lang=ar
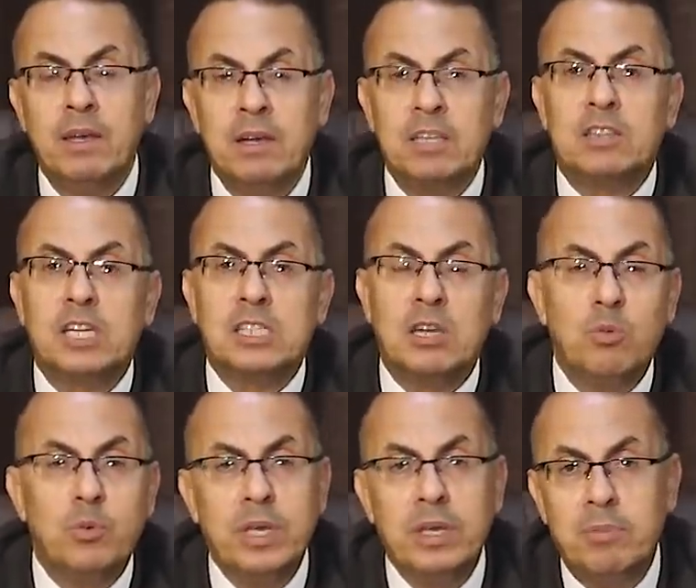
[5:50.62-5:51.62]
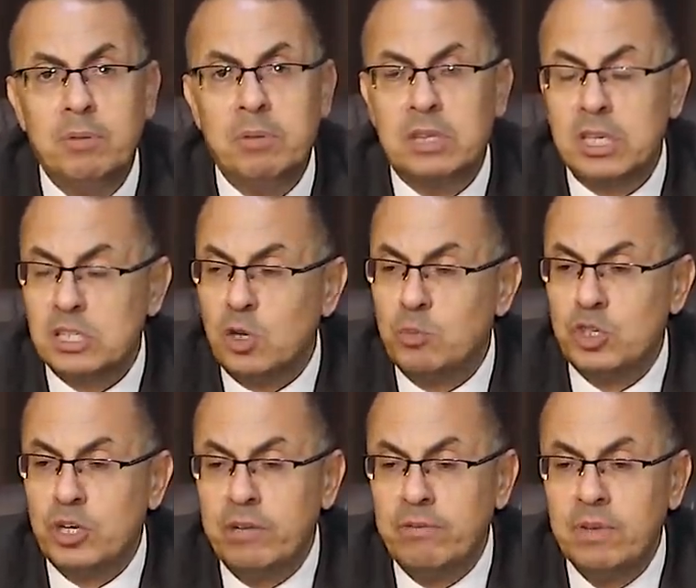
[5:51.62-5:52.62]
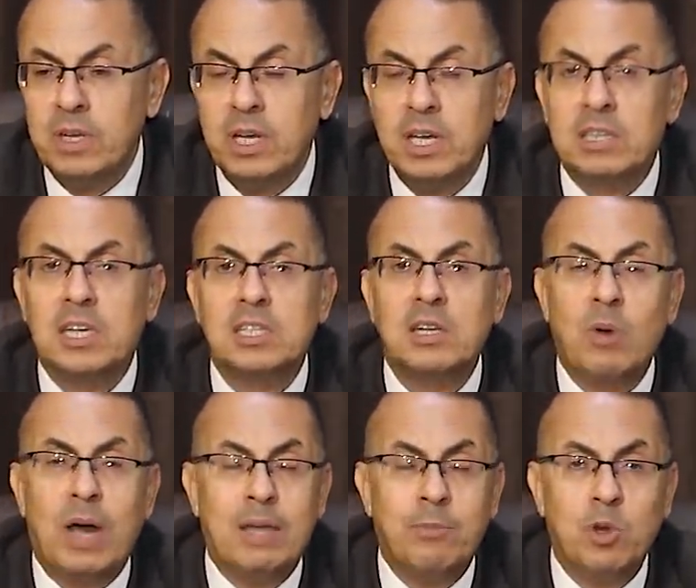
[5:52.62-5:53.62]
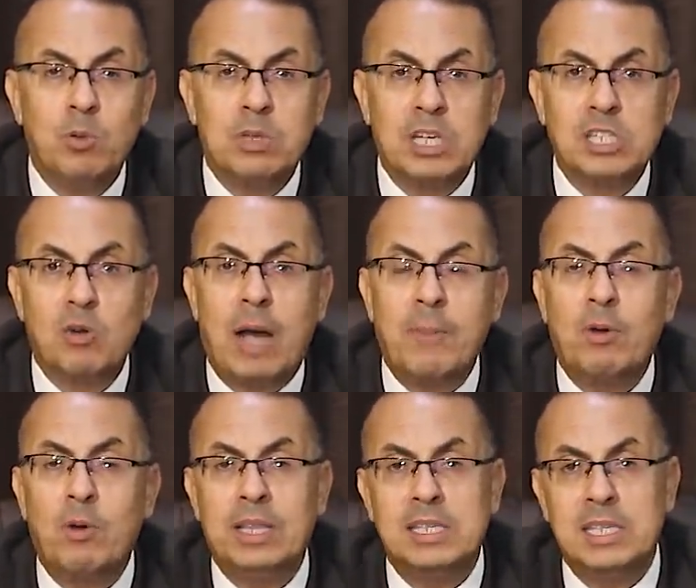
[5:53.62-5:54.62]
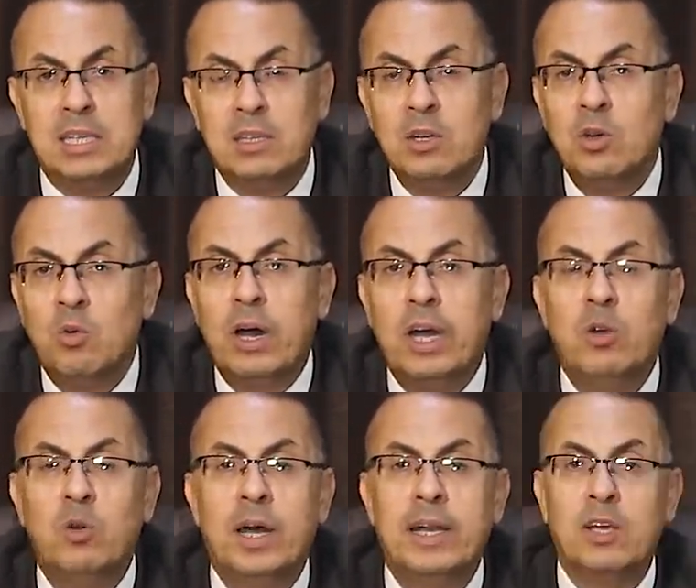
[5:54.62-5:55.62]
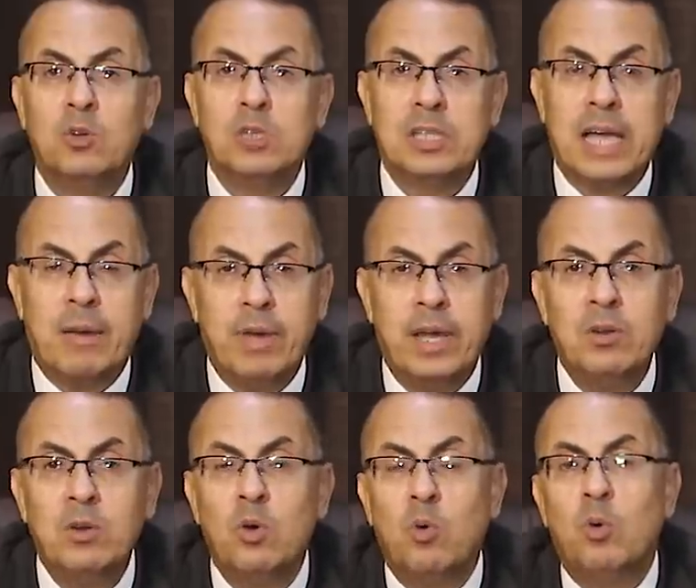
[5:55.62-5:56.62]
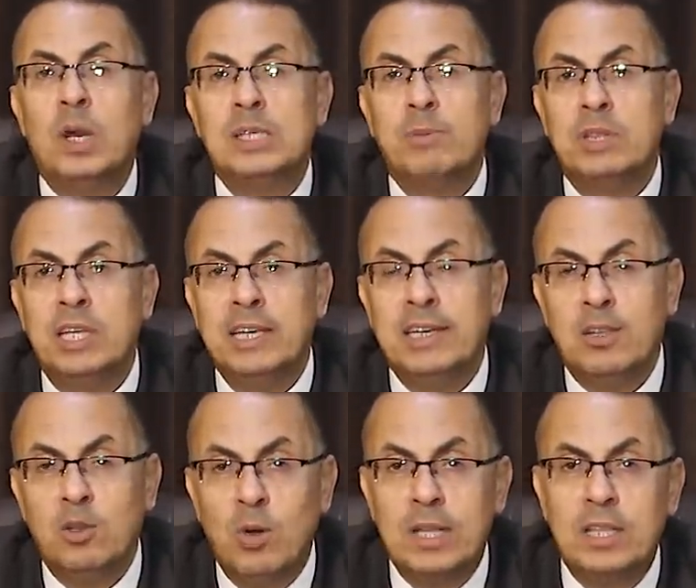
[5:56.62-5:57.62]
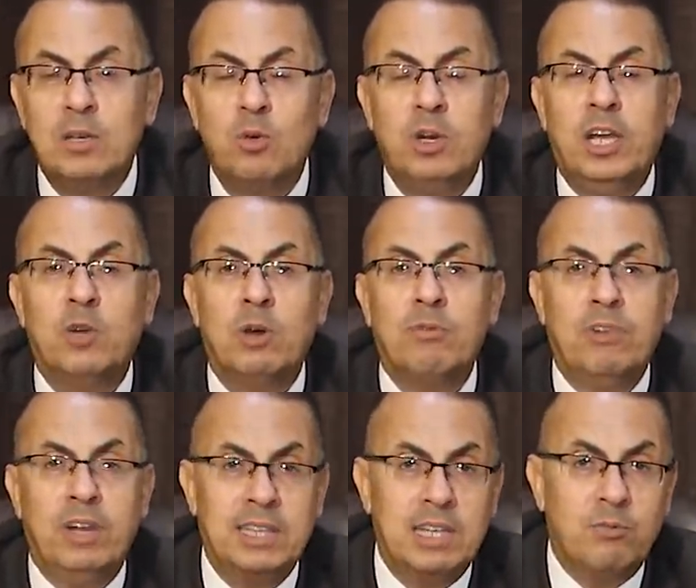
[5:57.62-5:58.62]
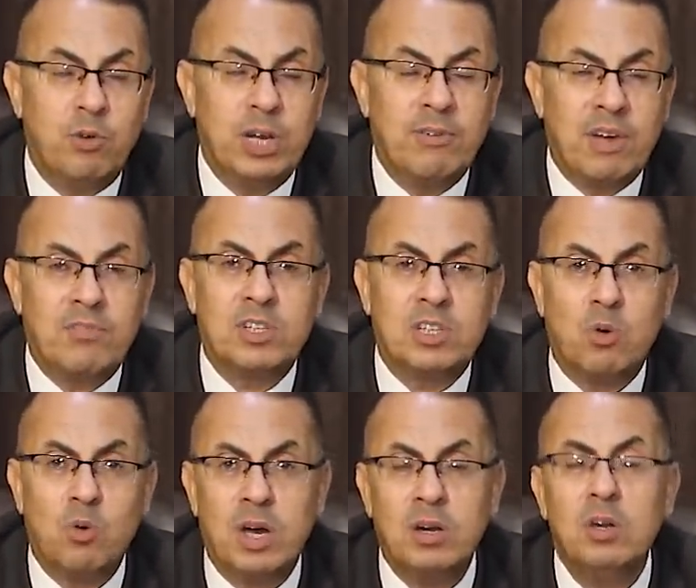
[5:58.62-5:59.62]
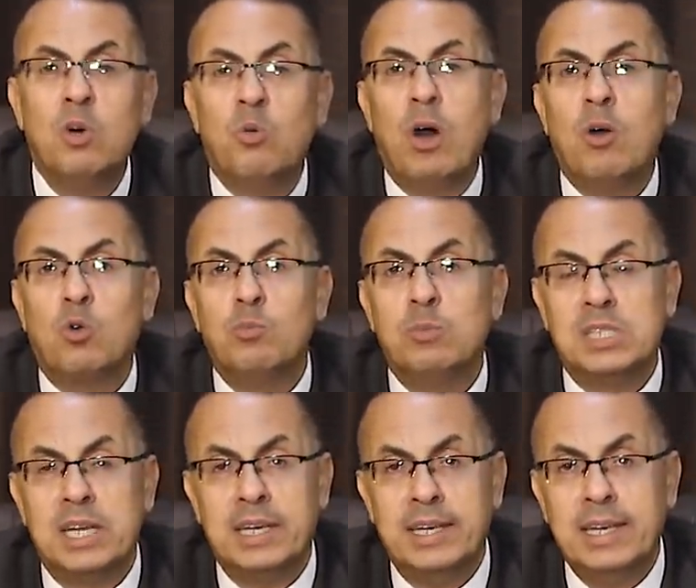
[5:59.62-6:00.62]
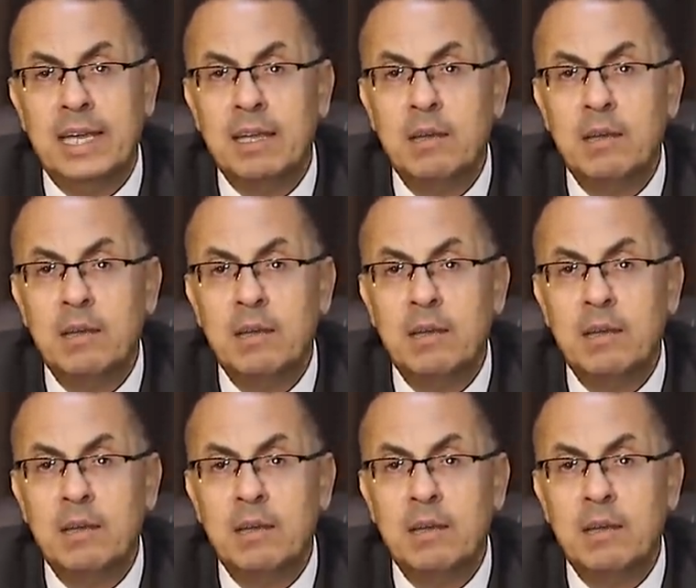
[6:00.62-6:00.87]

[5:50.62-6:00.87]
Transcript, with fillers: اتصلوا بيه اتصلوا بشريف اتصل واحد منهم اتصل وعمل واحده ست وقال له انا جوزي تعبان ولازم تيجي لنا دلوقتي والعنوان في الحته الفلانيه في كفر الدوار وهنكون مستنيينك